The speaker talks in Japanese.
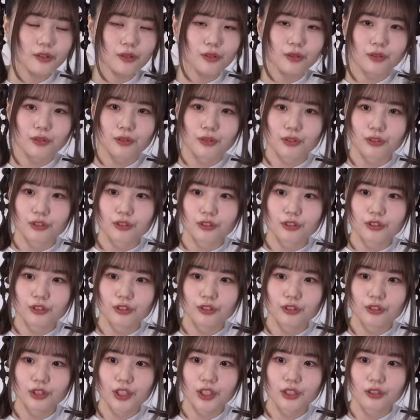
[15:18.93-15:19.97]
構その
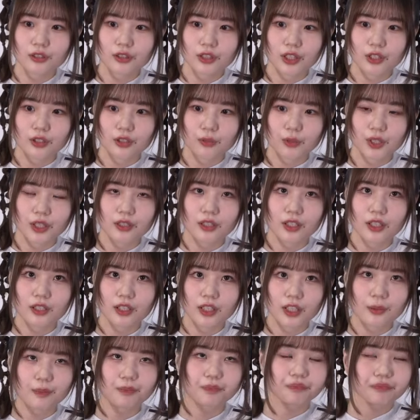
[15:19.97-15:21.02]
中学生のみんな
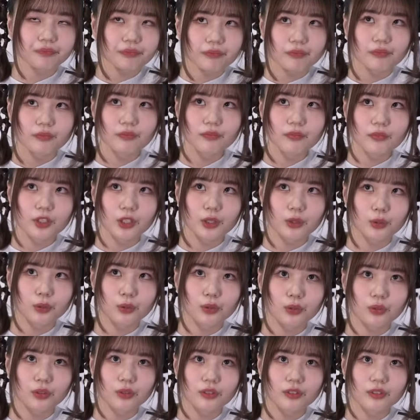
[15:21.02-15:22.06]
に
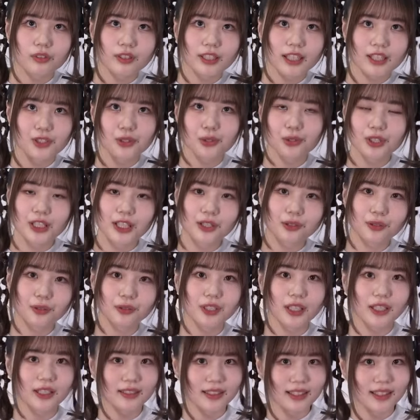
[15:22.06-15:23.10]
こうなんか将来どう
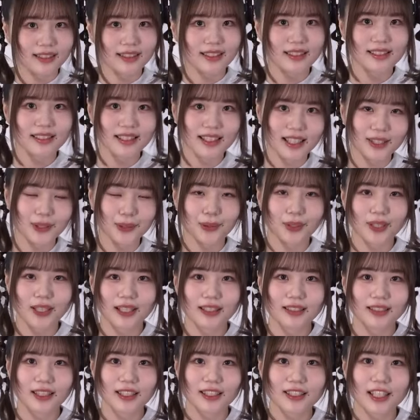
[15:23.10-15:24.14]
なりたいですかと
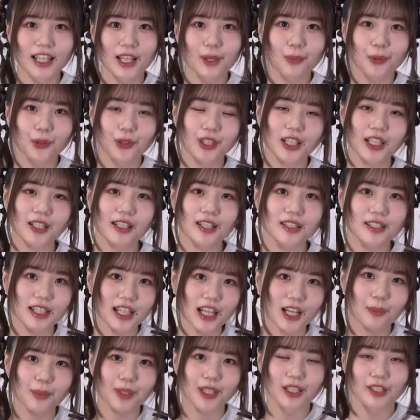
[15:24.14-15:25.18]
か、なりたいもの何です
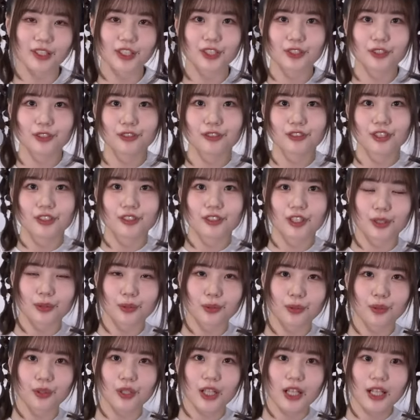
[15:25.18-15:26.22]
かみたいな聞くんですけ
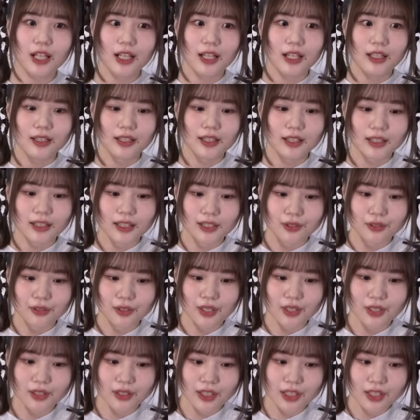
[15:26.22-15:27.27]
ど、なんかそ
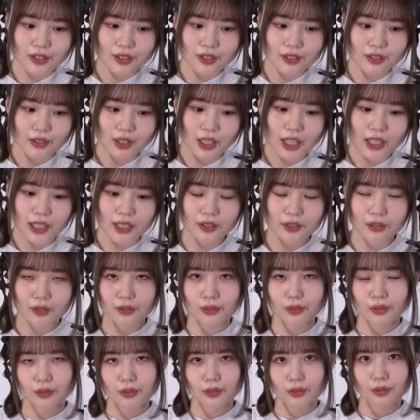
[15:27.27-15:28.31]
れに対する回
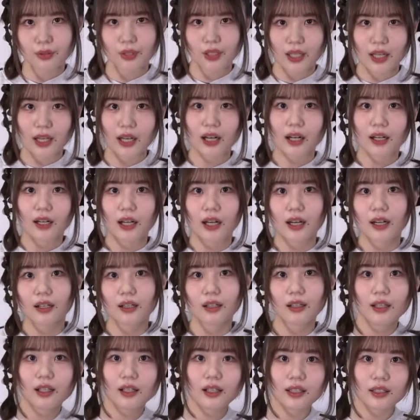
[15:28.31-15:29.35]
答とか考
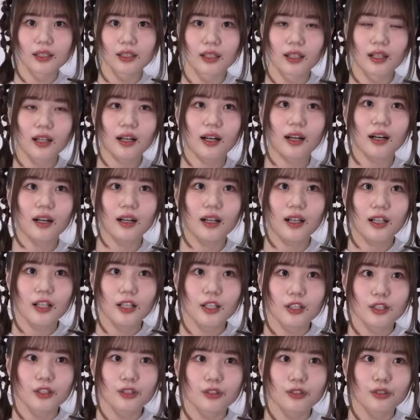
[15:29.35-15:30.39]
え方が
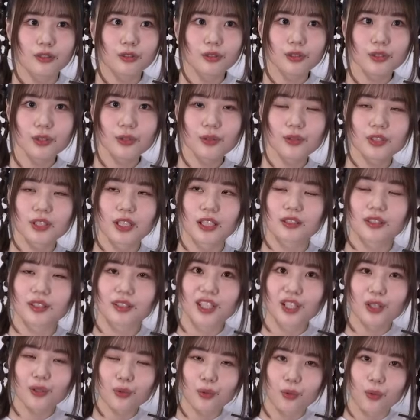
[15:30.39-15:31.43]
じゅうよんさいって
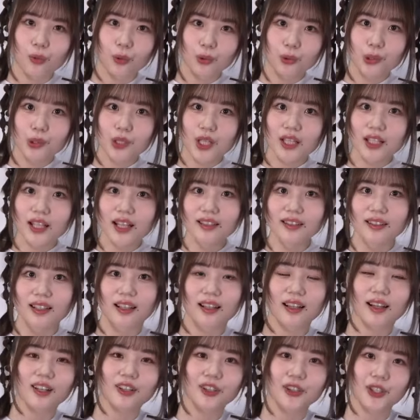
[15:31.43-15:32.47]
結構大人なんだ
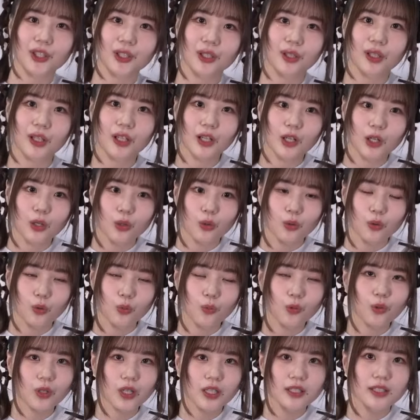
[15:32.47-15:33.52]
なって
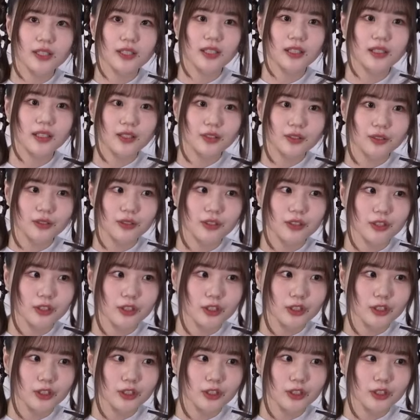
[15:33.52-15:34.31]
思わせられる。